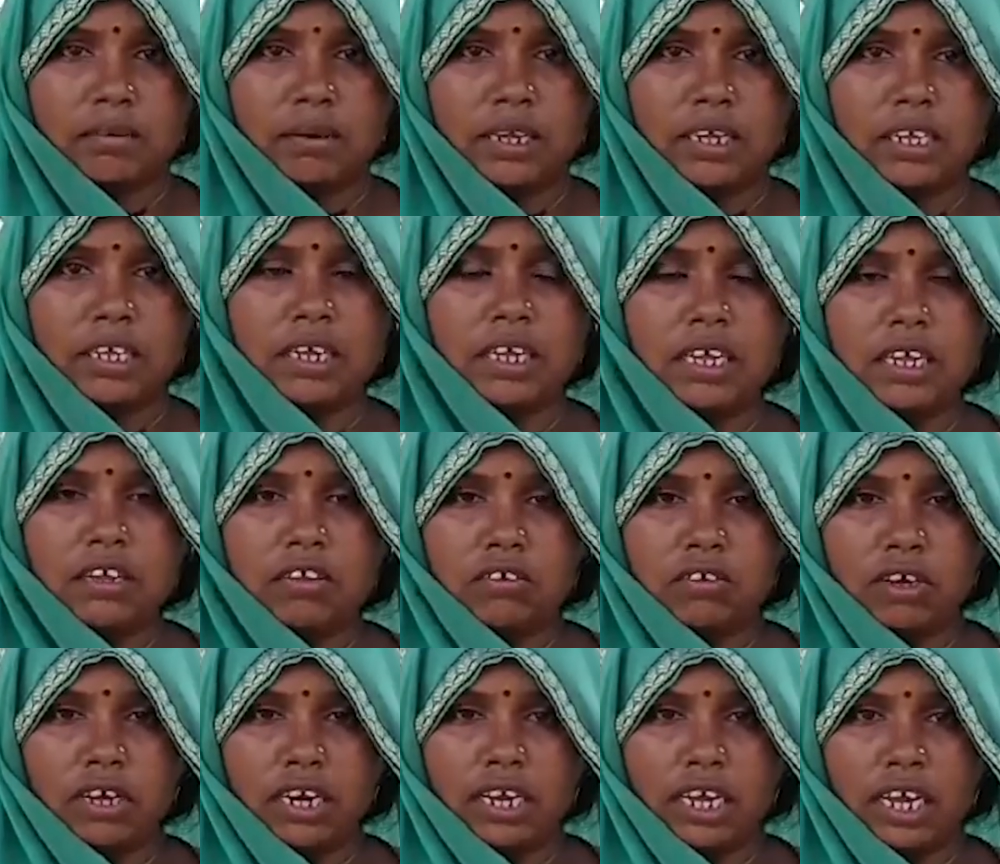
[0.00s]
जैसे ही मैं
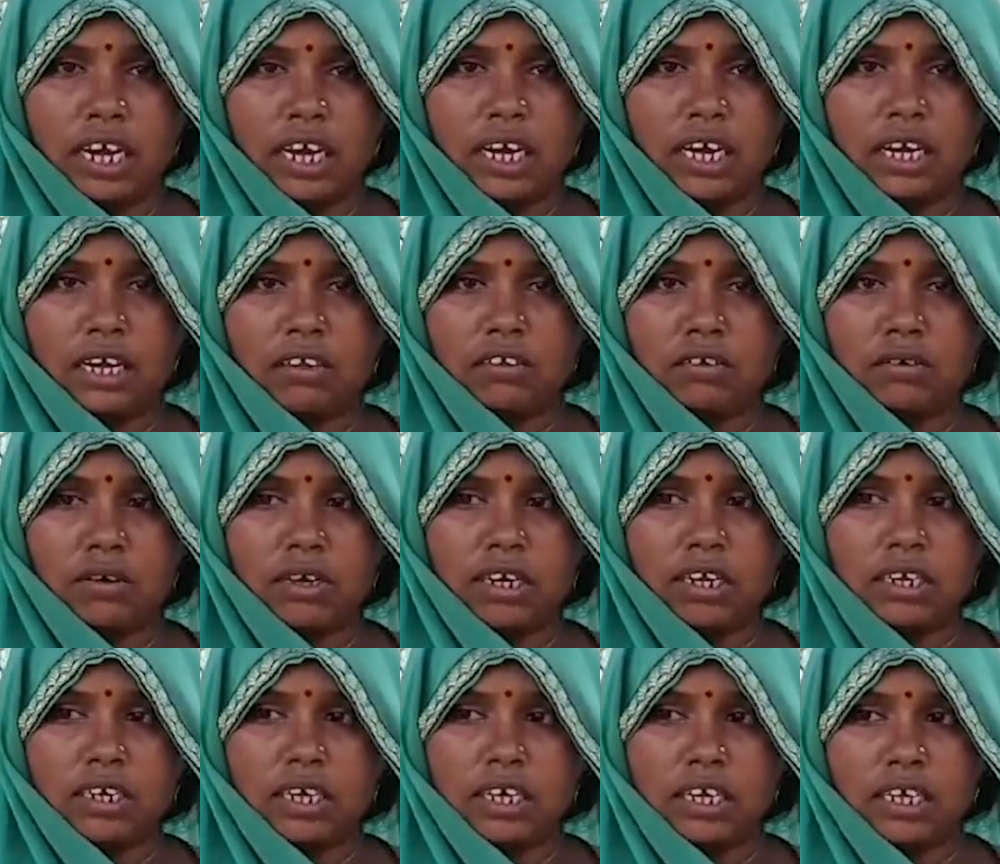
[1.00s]
बानपुर के लिए
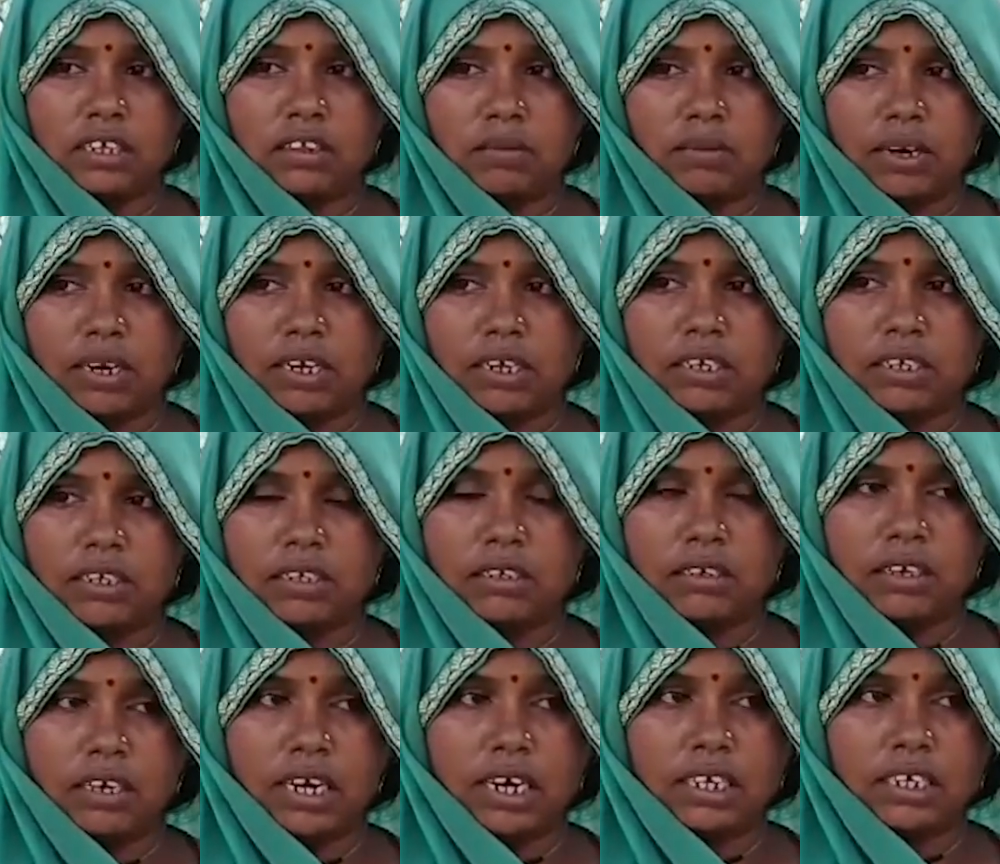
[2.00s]
रवाना हुआ तो वह
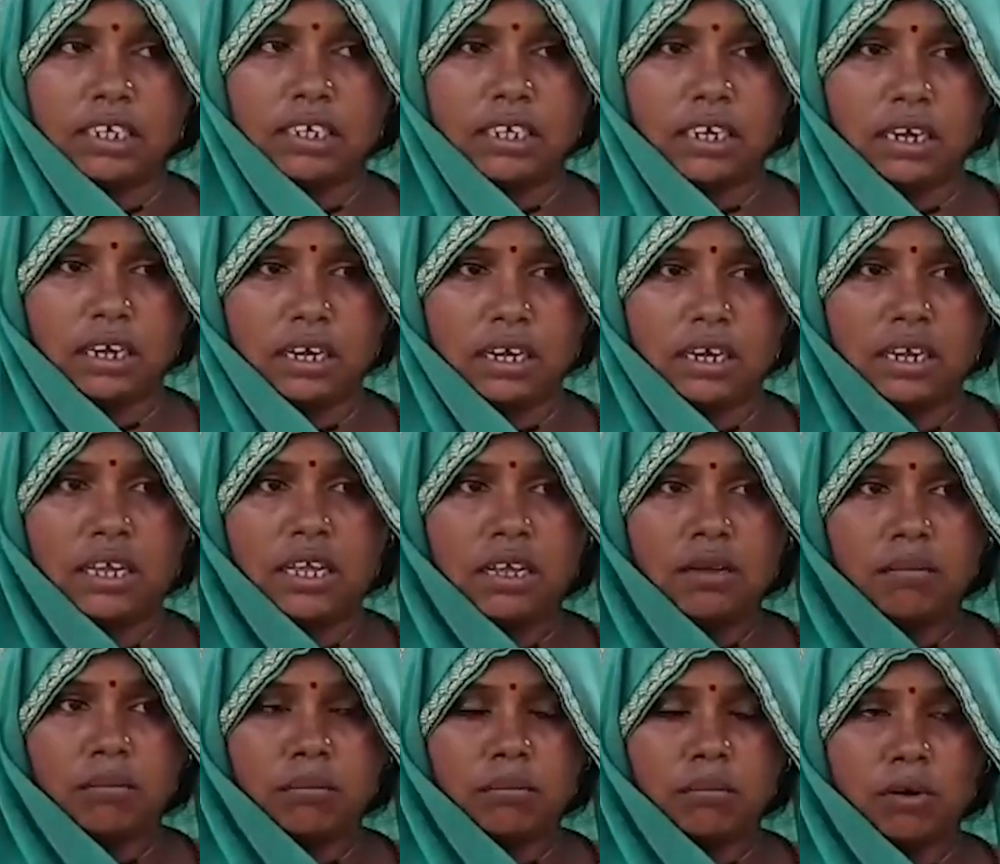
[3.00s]
अज्ञात व्यक्ति वापस घर
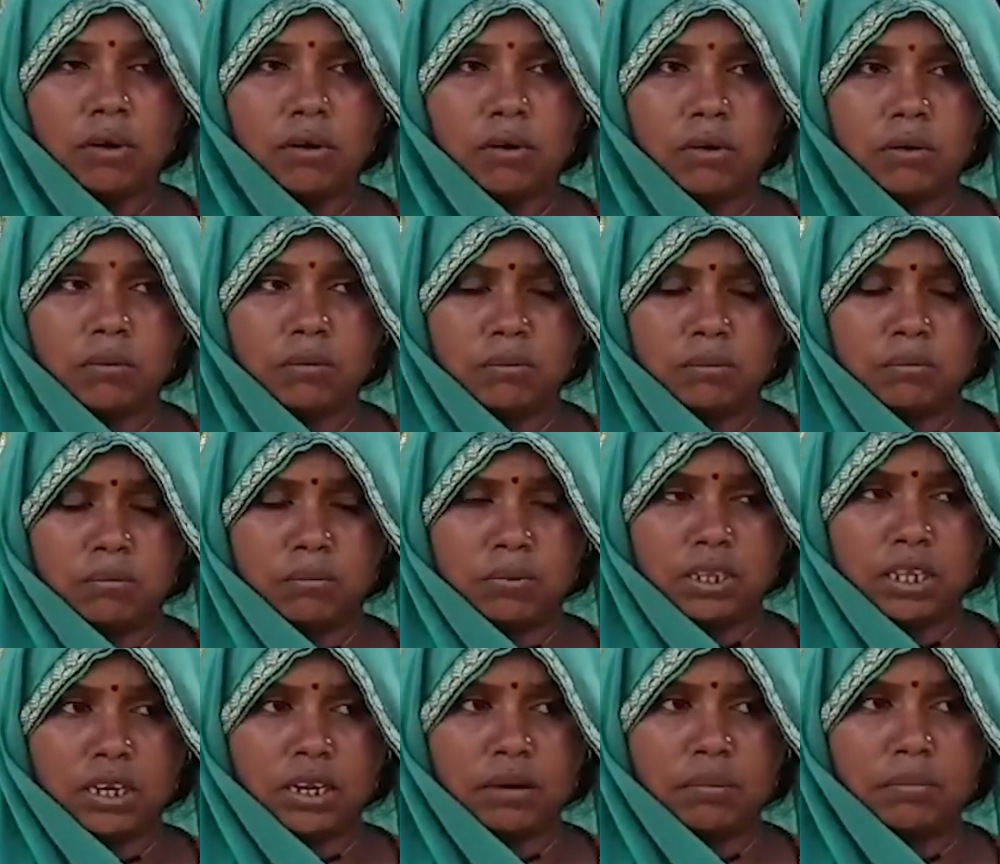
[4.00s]
में आया और
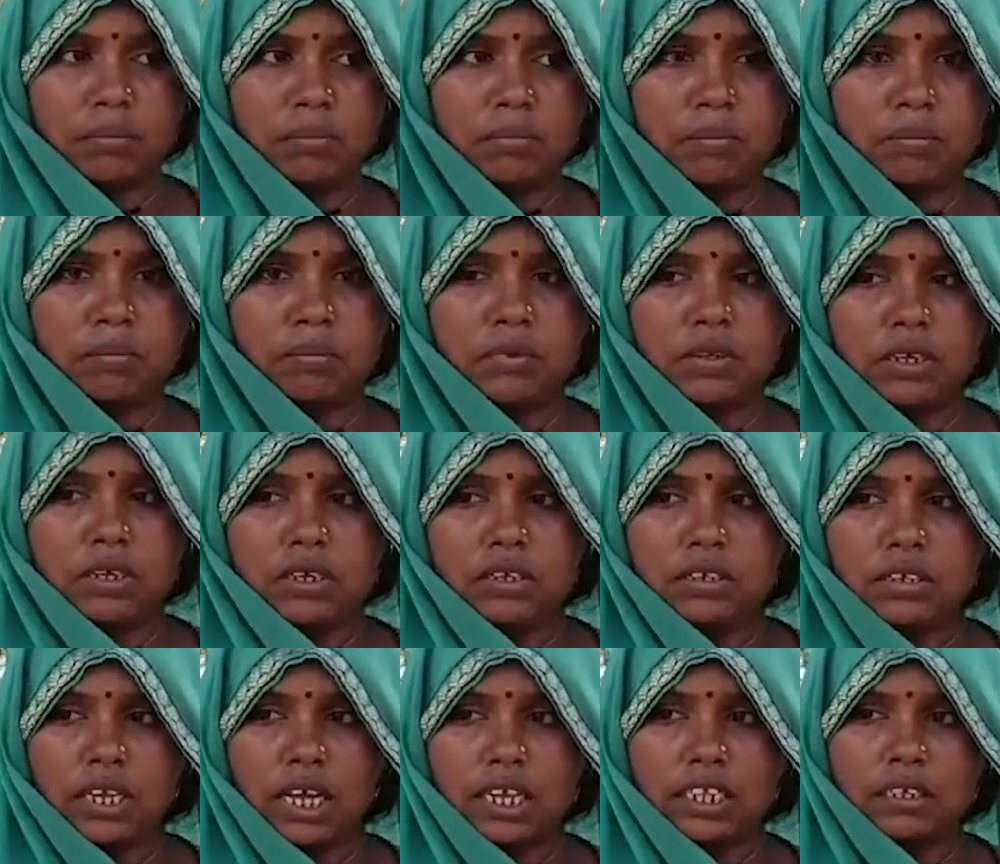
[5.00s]
आभूषणों की
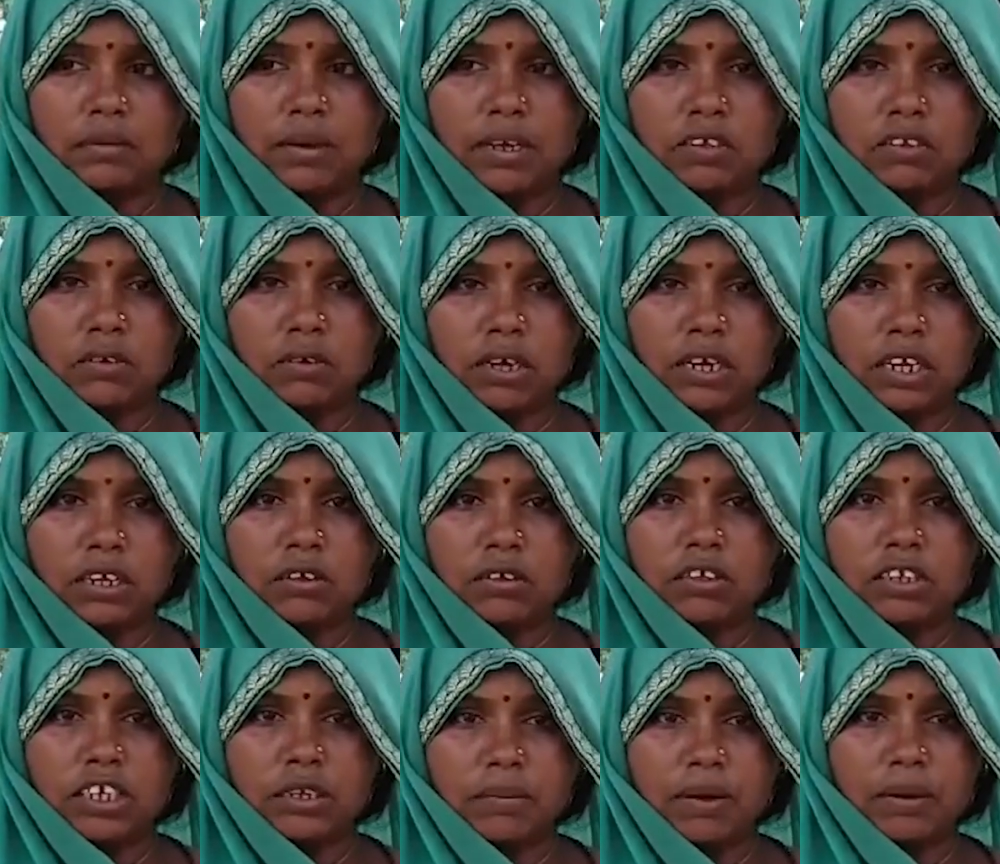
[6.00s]
फ़ोटो खींचने की बात
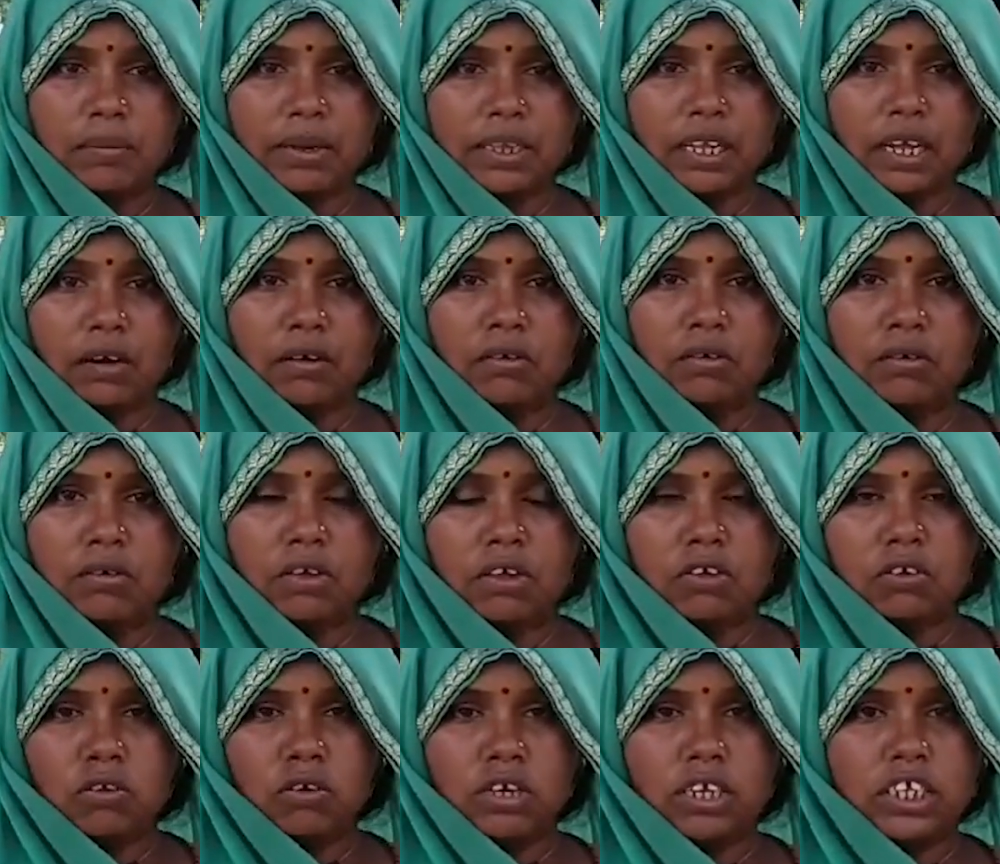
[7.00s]
कहकर मेरी लड़की
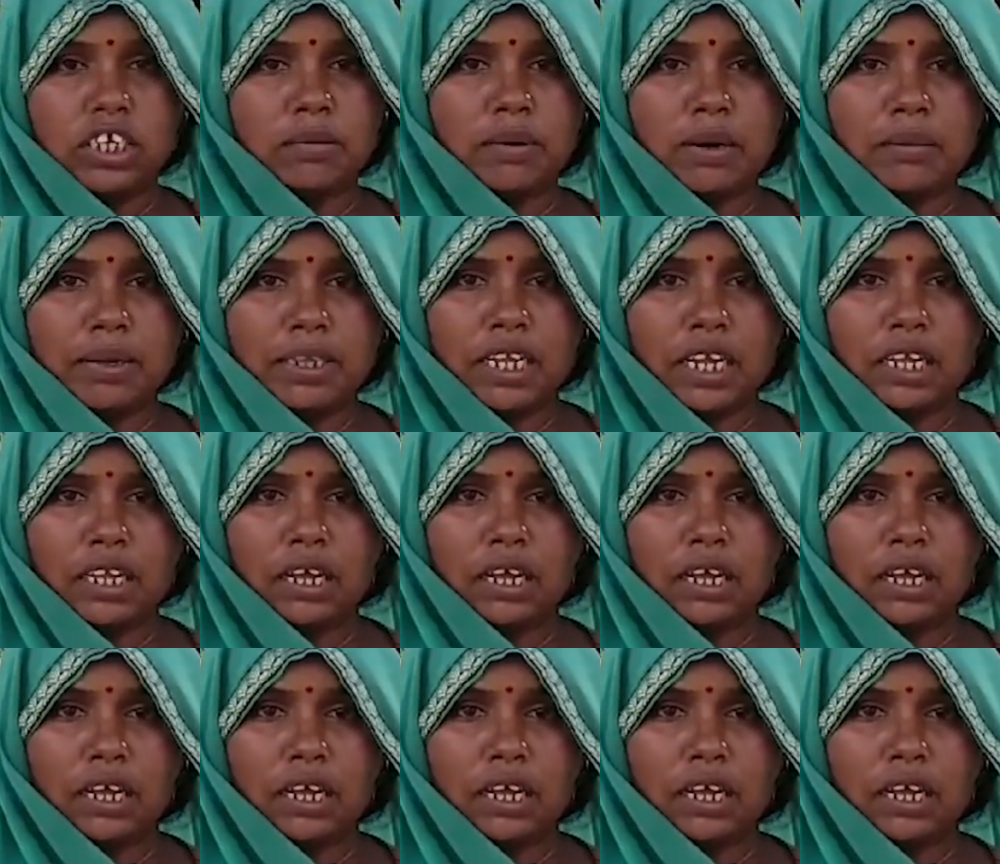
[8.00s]
से कहने लगा